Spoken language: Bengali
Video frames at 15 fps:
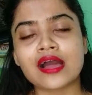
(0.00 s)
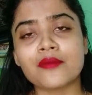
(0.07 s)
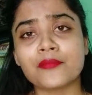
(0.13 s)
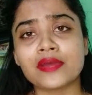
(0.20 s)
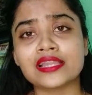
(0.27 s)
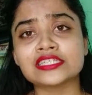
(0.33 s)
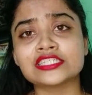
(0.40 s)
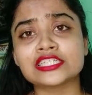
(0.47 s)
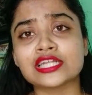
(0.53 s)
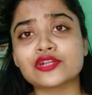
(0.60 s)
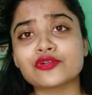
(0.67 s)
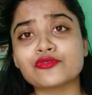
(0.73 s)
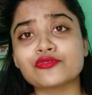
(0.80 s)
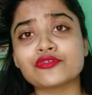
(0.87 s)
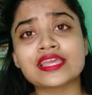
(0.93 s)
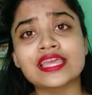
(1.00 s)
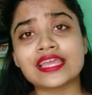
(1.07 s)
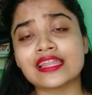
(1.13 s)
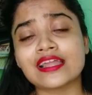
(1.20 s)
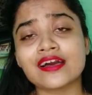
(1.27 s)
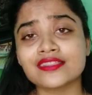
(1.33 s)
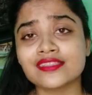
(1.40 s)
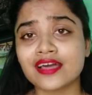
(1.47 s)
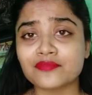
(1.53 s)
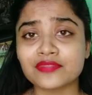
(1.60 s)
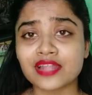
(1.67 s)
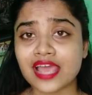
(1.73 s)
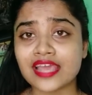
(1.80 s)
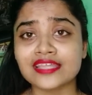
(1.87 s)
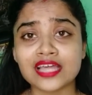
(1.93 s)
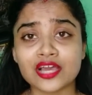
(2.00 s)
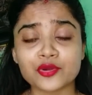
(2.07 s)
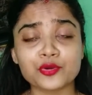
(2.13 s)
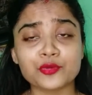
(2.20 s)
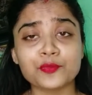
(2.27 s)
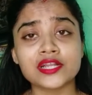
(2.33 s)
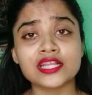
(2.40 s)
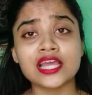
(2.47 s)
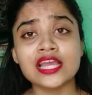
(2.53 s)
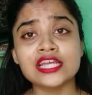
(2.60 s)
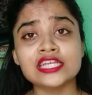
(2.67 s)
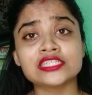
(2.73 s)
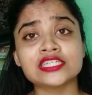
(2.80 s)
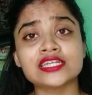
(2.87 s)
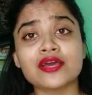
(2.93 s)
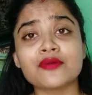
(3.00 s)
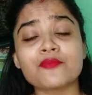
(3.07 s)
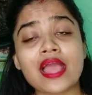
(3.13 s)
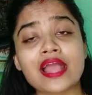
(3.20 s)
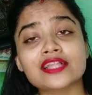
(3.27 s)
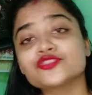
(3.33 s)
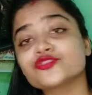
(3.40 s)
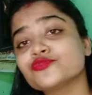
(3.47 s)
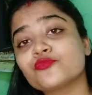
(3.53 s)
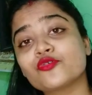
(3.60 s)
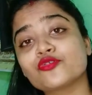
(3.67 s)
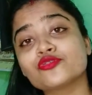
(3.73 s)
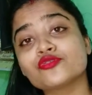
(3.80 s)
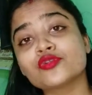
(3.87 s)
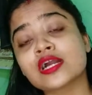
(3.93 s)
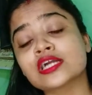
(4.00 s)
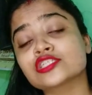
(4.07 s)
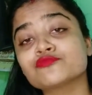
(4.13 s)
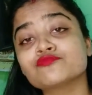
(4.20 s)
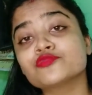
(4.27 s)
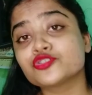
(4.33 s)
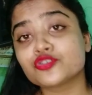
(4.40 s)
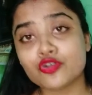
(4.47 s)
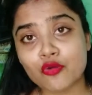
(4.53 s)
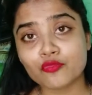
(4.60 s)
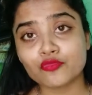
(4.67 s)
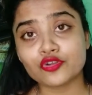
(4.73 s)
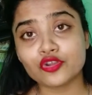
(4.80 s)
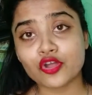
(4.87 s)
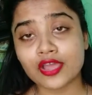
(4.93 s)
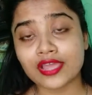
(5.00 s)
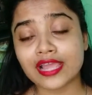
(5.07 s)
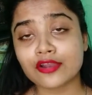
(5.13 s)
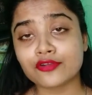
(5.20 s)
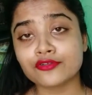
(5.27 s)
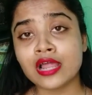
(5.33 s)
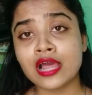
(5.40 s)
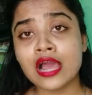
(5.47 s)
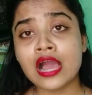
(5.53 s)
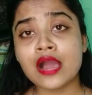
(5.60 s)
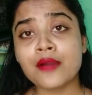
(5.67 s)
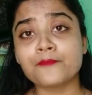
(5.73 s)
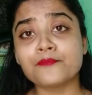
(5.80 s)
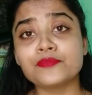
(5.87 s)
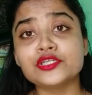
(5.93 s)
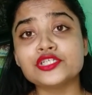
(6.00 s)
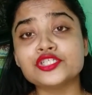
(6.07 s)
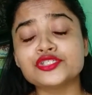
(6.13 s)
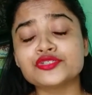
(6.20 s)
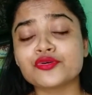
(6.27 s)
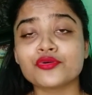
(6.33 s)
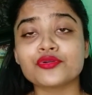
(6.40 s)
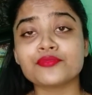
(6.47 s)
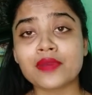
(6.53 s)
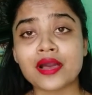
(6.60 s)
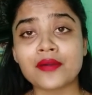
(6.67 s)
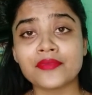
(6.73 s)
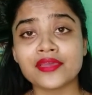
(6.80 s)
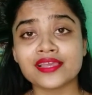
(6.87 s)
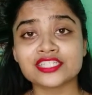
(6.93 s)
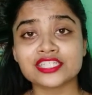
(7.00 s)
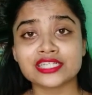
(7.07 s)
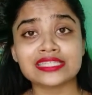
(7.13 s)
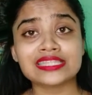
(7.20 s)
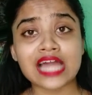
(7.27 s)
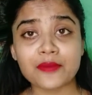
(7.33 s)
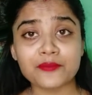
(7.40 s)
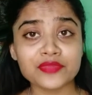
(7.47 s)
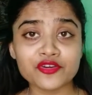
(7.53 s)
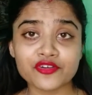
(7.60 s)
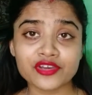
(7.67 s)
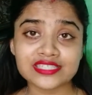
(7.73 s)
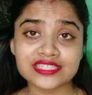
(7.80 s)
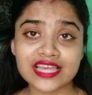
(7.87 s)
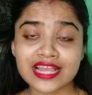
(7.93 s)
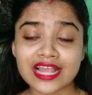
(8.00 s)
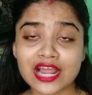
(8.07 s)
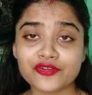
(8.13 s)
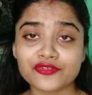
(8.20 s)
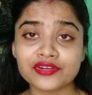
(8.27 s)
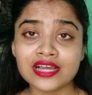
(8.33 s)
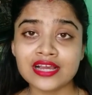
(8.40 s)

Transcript: মানে সেটার কোনো কেনা দাম নাই থাকুক বাট সেটা একজন বন্ধুর কাছে ভীষণ অমূল্য হয় কারণ ভীষণভাবে সেটা দামি হয়ে যায় কারণ